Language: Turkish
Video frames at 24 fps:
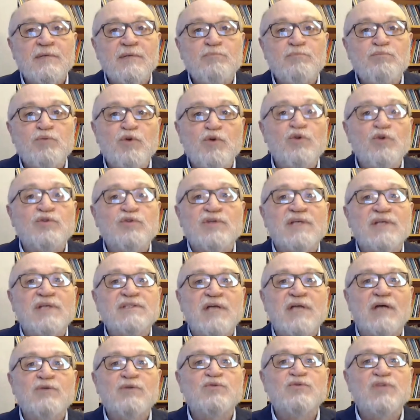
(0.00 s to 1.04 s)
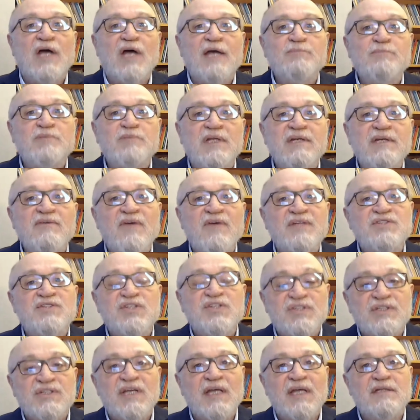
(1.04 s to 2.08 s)
büyük tasarruf sahipleri ve
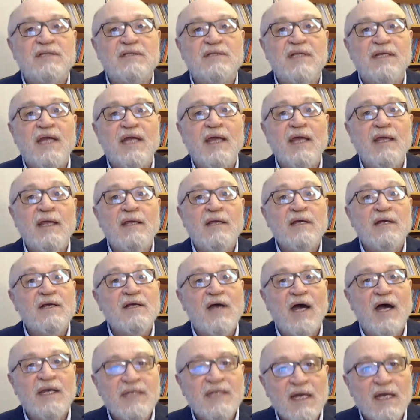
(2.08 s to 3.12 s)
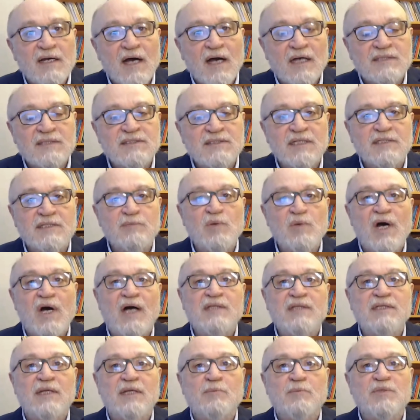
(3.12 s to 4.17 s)
şirketlere kaynak aktarımı
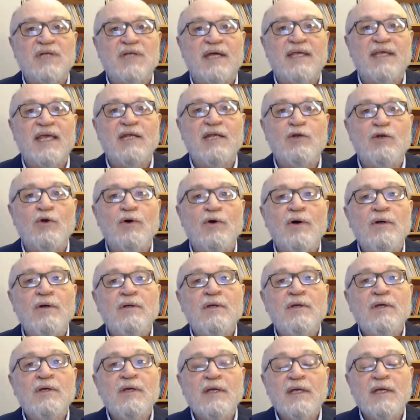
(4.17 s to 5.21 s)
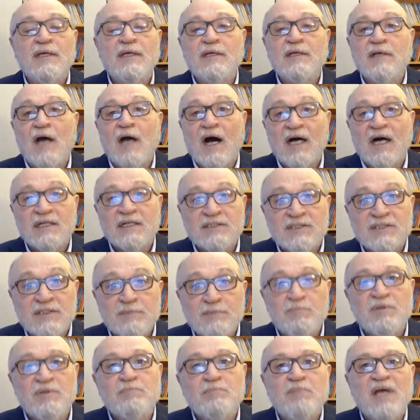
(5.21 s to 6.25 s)
anlamına geliyor. E,
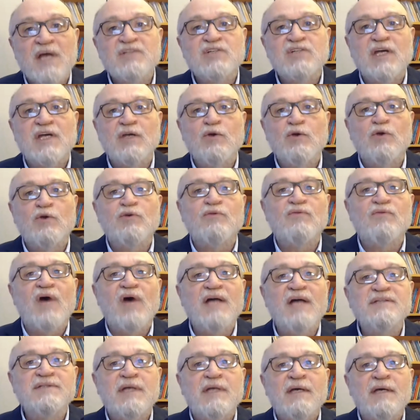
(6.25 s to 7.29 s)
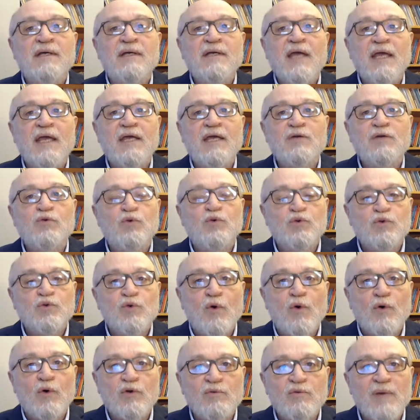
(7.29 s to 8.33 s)
artı bir başka yönü var. E, kuru
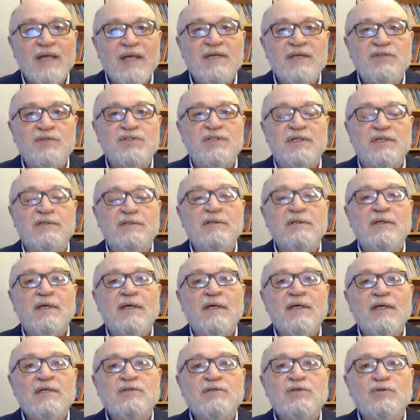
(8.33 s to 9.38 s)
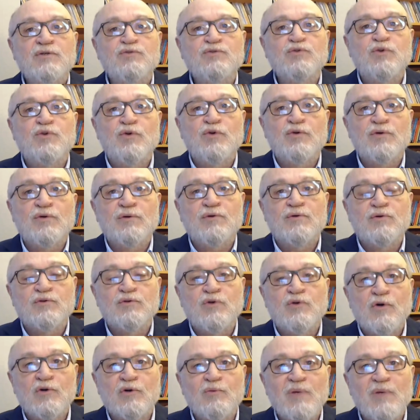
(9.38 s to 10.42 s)
korumak için çünkü kur
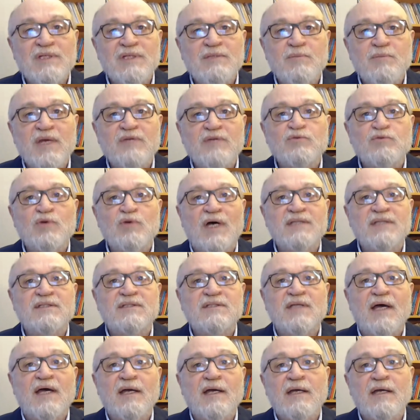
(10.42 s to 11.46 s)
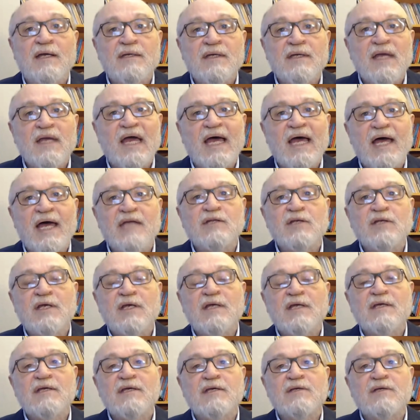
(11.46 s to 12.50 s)
korumalı mevduatta eğer
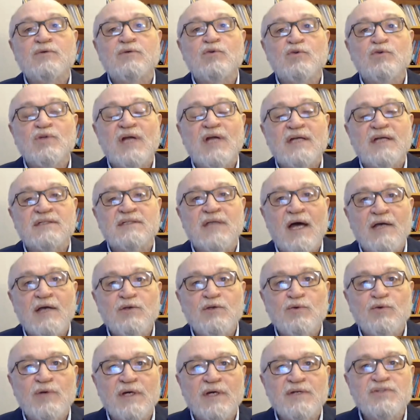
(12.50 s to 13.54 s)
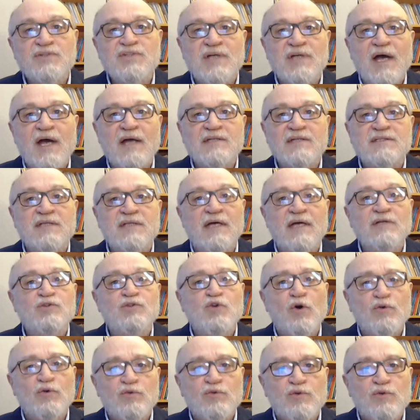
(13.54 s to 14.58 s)
e, kurlar daha yukarı çıkarsa
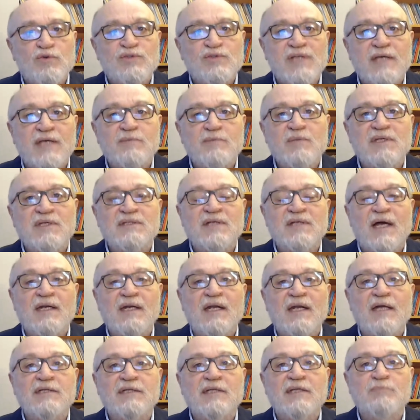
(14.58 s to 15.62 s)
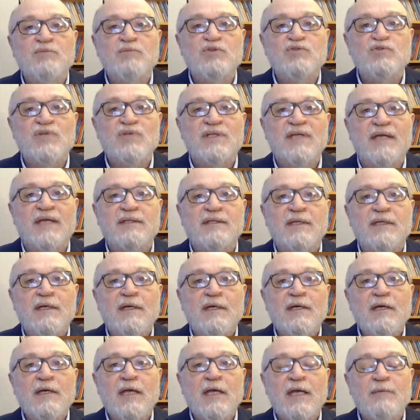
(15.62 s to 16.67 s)
çok yüksek miktarlarda bütçeden
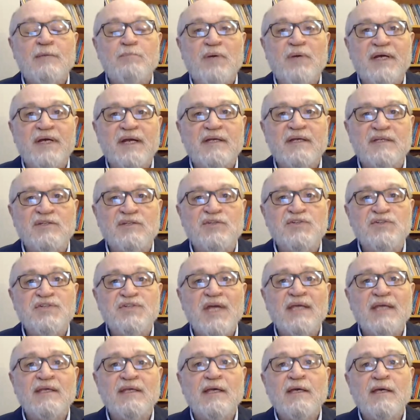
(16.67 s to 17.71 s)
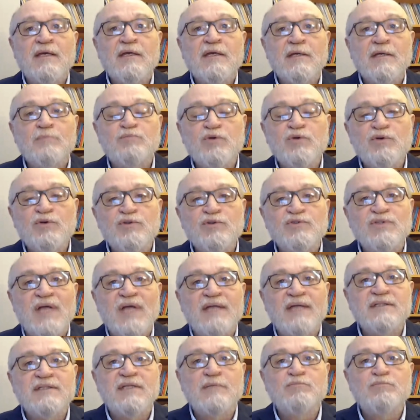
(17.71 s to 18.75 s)
e, para gidecek. Bu
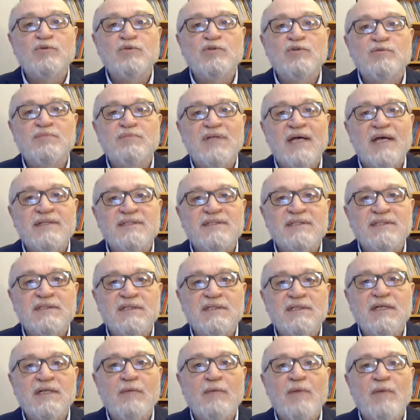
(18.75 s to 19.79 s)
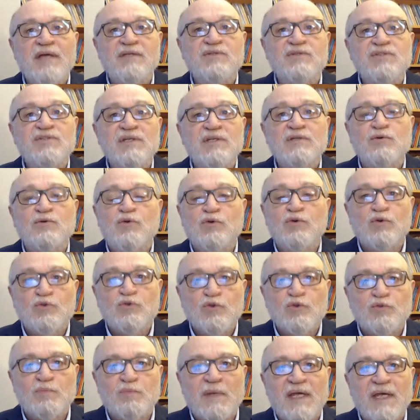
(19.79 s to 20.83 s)
yüzden de bunu biraz sınırlamak için kuru
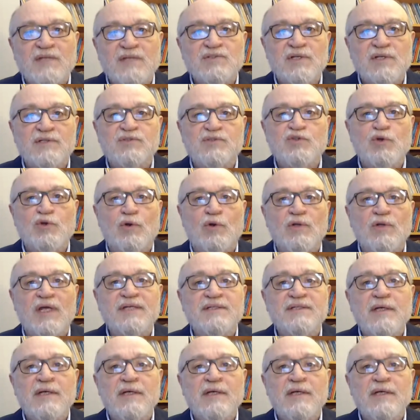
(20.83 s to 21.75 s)
tutmaya çalışıyorlar.